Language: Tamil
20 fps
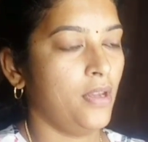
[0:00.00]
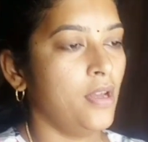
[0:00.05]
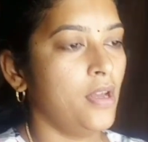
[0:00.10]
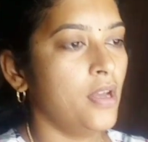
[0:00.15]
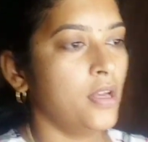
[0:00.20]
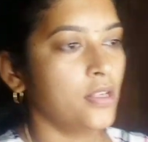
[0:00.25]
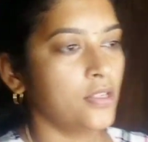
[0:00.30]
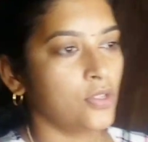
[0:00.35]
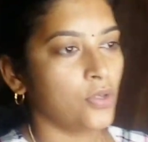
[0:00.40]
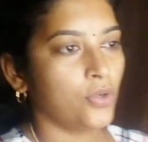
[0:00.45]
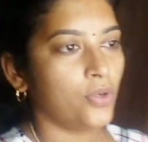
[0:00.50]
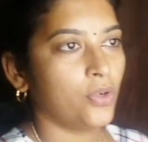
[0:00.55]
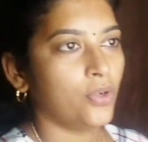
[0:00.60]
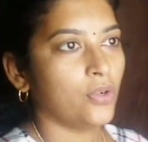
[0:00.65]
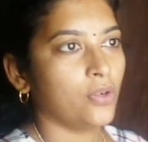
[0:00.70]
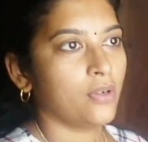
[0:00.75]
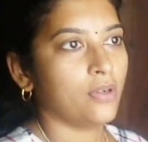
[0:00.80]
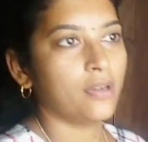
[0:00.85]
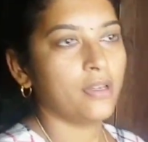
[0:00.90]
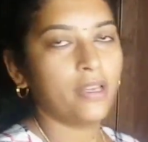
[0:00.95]
ஸோ
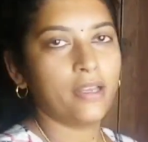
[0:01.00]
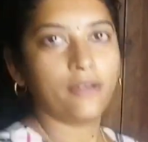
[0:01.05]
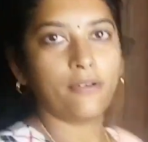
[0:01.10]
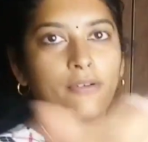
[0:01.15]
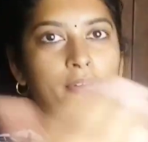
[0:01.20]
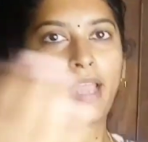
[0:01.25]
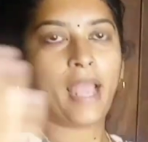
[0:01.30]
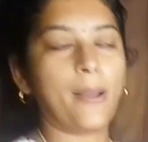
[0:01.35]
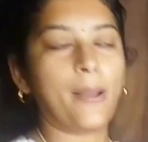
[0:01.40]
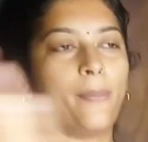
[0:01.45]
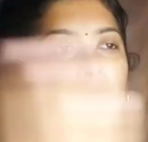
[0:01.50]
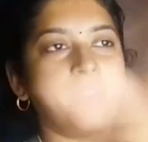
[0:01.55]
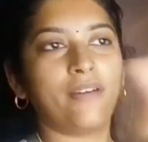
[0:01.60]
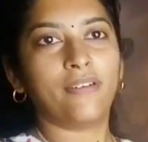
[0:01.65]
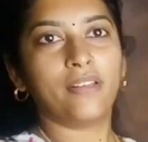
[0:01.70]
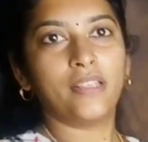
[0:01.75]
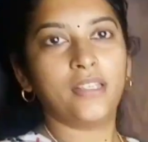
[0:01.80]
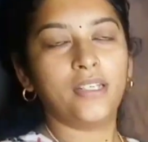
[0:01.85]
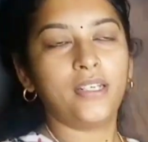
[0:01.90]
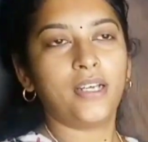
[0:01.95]
கேமரா eh,
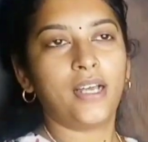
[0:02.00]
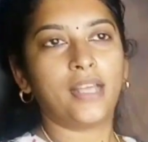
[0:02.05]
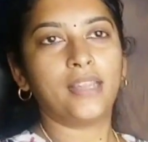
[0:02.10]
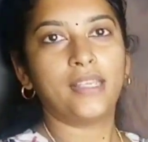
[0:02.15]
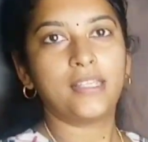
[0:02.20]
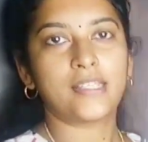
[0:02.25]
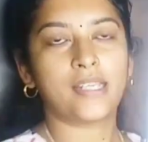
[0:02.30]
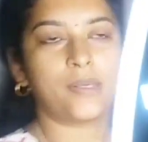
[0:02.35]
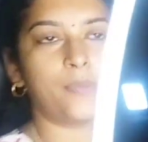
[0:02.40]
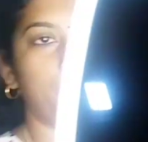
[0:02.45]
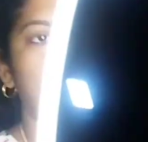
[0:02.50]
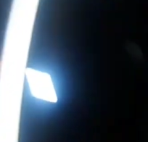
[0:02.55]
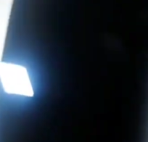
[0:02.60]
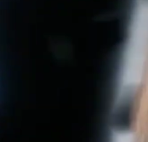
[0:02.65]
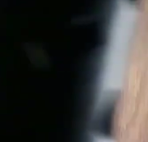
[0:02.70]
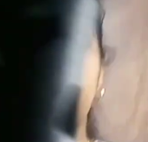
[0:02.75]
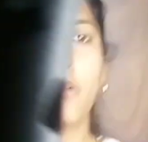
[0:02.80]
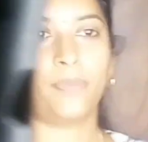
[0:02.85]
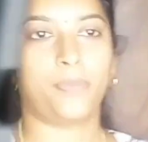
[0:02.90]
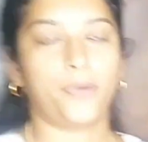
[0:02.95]
வந்து அந்த சைட்
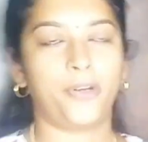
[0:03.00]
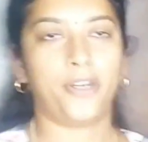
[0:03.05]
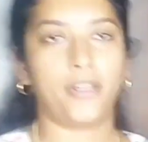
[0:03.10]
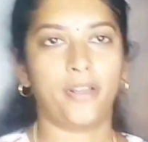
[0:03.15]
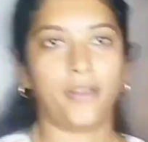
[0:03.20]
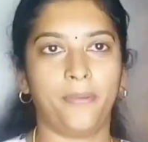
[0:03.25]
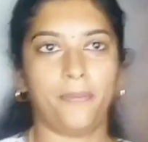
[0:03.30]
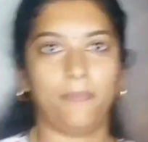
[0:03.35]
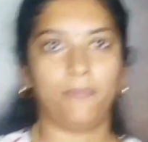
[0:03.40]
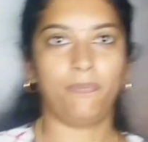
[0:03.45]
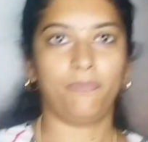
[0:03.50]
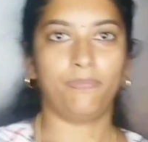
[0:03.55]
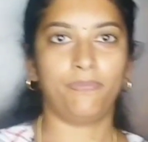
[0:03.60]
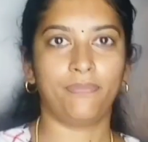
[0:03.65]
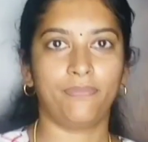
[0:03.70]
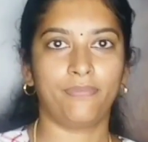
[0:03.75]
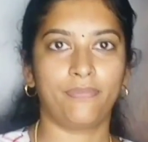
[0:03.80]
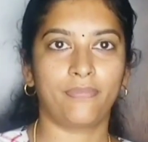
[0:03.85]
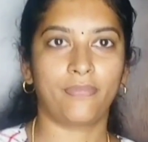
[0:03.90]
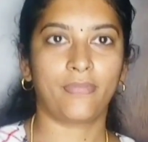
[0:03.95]
போயிடுங்க
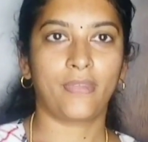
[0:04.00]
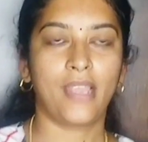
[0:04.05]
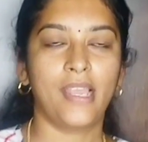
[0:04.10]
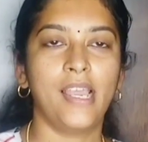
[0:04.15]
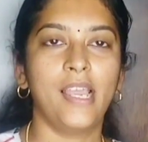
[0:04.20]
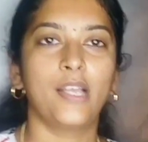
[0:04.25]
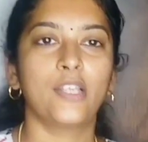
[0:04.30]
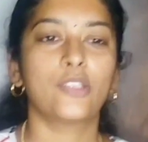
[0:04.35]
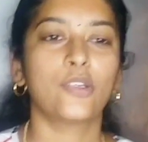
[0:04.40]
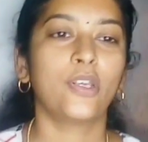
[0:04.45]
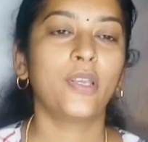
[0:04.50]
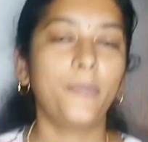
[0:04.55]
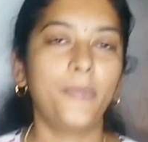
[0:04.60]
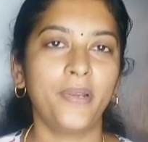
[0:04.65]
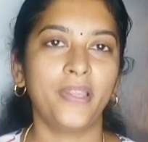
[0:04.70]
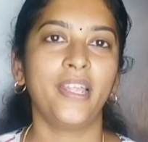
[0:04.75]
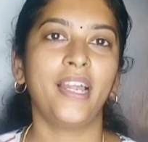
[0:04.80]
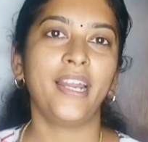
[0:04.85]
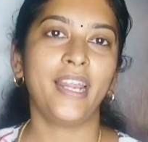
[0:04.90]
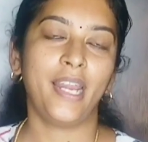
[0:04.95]
ஸோ இப்படி
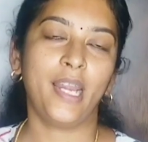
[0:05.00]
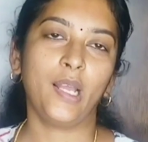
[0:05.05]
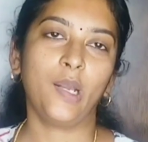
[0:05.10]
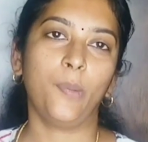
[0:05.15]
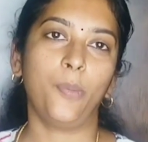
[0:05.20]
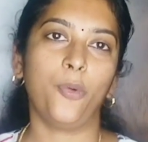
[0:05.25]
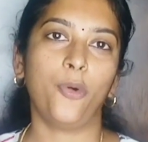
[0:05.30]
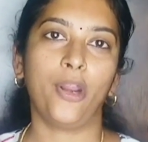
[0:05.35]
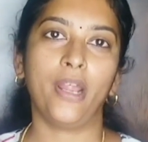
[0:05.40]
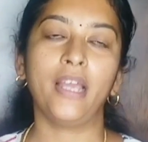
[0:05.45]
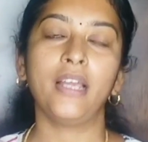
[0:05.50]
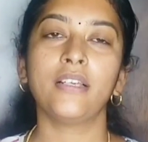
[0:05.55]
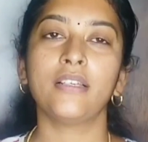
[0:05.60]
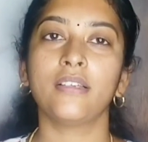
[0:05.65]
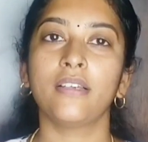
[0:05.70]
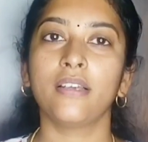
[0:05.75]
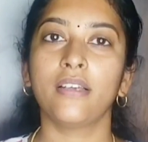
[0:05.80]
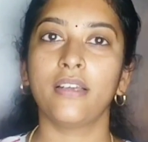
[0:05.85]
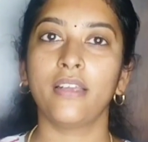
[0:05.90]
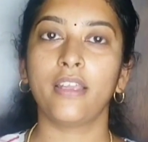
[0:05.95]
தான் நான் எடுக்க போகிறேன்
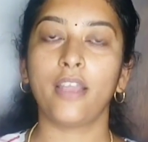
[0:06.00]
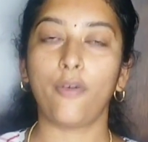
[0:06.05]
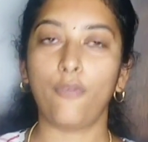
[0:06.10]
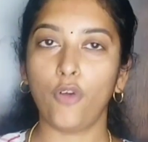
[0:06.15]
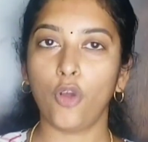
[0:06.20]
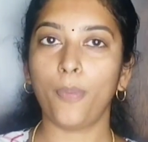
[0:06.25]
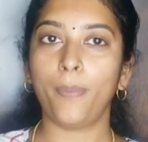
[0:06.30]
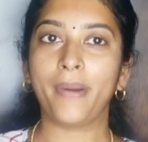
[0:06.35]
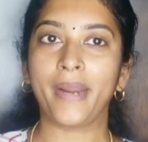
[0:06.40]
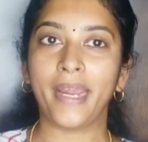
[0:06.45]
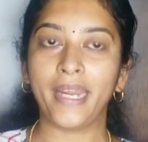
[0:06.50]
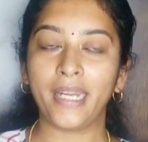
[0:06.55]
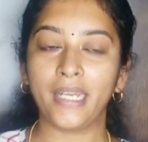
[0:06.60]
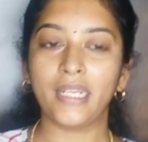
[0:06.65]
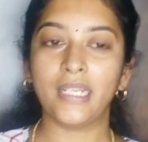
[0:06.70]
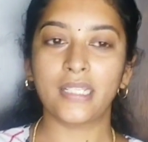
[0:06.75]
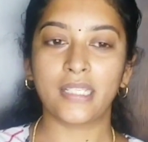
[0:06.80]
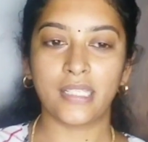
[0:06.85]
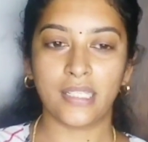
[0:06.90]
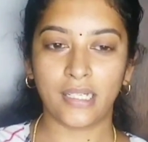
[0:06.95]
eh, எவ்வளோ
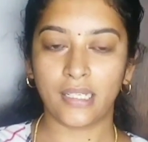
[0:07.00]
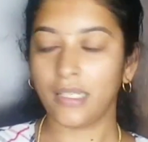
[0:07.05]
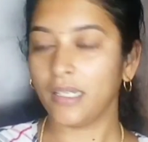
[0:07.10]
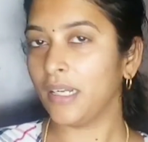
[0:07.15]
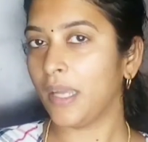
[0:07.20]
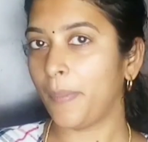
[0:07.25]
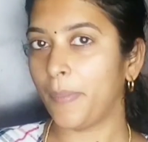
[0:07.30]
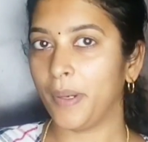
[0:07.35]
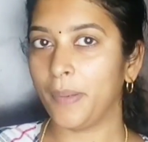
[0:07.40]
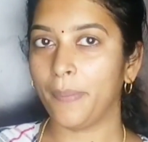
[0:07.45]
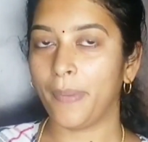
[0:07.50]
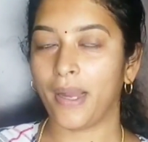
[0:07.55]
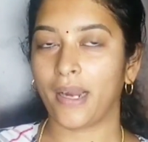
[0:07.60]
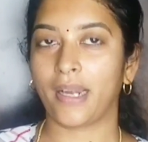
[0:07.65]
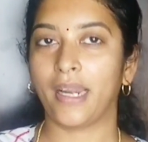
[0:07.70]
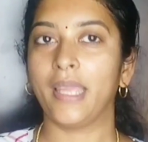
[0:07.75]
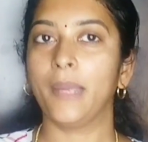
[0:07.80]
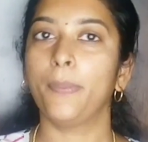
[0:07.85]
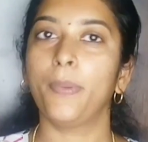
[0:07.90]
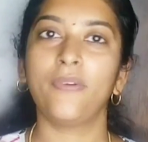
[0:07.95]
பிரைட்னஸ் இருக்குன்னு அப்படின்னு பார்க்கலாம்
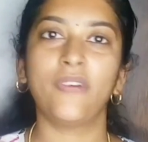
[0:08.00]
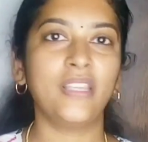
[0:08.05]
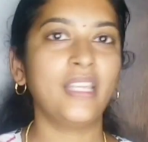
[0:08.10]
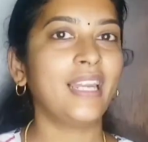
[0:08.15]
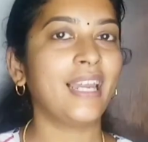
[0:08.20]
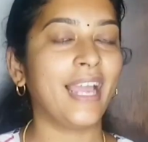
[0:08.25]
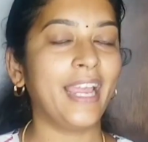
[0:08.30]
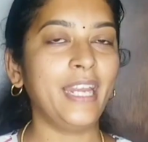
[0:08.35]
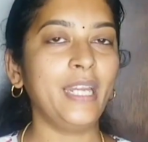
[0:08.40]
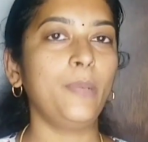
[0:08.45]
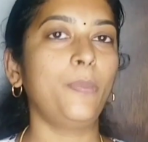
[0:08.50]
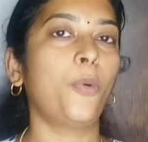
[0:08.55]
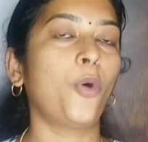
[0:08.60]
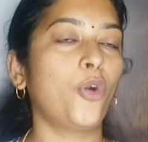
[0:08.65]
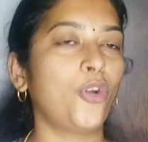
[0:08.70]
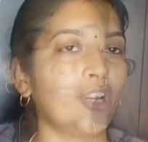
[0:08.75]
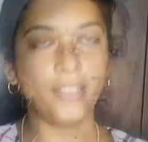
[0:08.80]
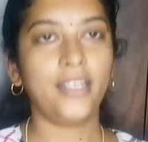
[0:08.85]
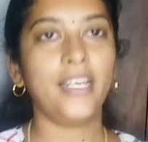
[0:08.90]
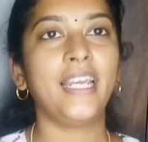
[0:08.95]
இப்போ வந்து லைட்
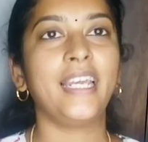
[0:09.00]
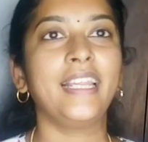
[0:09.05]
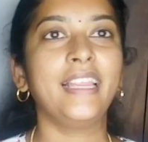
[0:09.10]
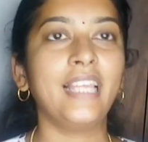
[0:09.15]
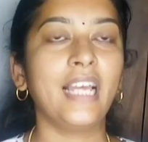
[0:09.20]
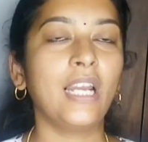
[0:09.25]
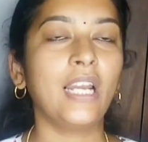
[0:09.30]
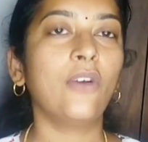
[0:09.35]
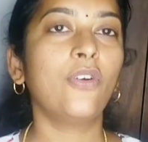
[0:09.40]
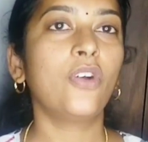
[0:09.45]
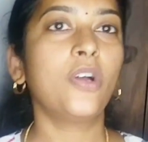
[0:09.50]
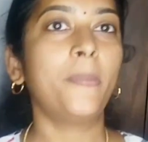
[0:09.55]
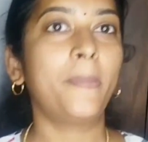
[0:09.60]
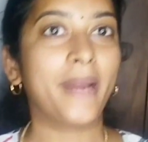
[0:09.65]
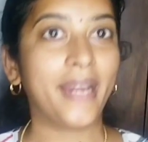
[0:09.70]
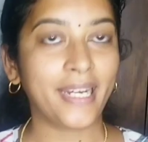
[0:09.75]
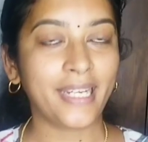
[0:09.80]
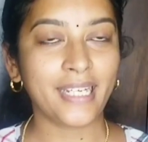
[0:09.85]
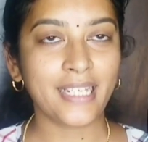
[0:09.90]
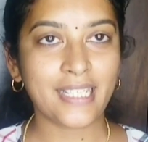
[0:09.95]
போட்டிருக்கேன் இந்த அளவுக்கு
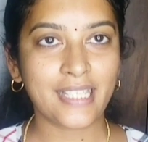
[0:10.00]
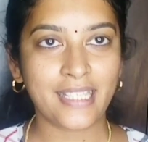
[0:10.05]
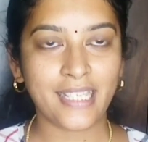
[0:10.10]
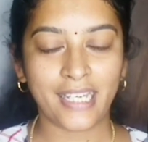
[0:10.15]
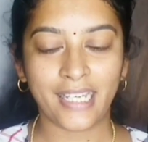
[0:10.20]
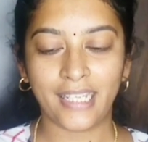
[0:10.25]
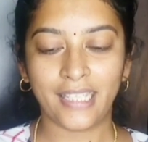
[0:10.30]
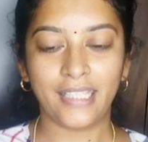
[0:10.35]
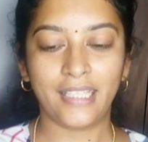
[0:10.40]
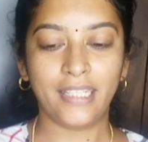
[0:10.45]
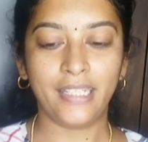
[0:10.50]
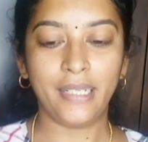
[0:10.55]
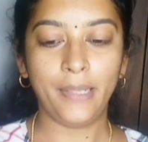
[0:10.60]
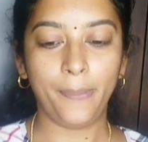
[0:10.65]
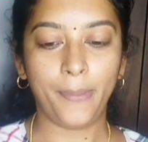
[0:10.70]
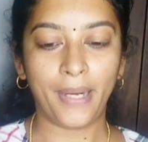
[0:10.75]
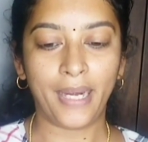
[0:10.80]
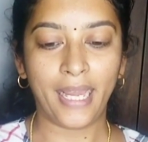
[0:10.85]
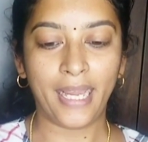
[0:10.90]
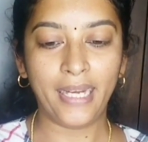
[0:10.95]
பிரைட்னஸ் தெரியுது இப்போ
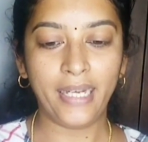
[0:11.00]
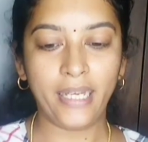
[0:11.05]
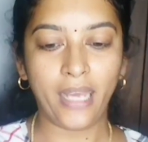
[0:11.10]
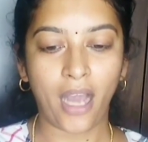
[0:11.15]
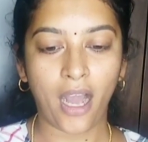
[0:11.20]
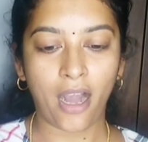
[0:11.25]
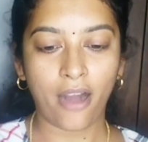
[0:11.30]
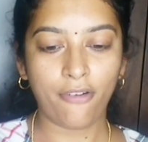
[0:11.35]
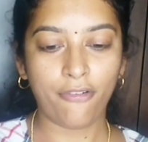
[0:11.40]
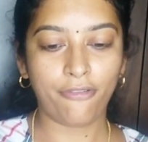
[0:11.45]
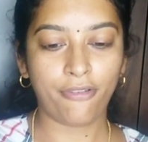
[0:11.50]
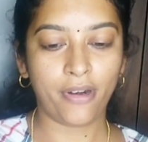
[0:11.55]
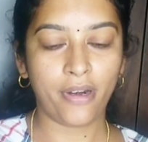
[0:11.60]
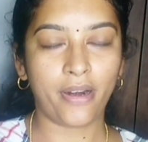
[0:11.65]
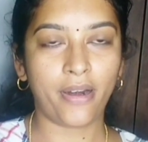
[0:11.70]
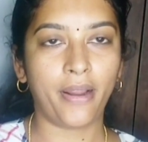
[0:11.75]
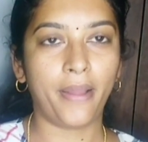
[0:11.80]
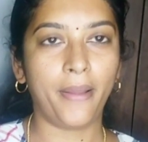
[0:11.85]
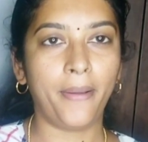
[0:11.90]
லைட் ஆஃப் பண்ணுறேன்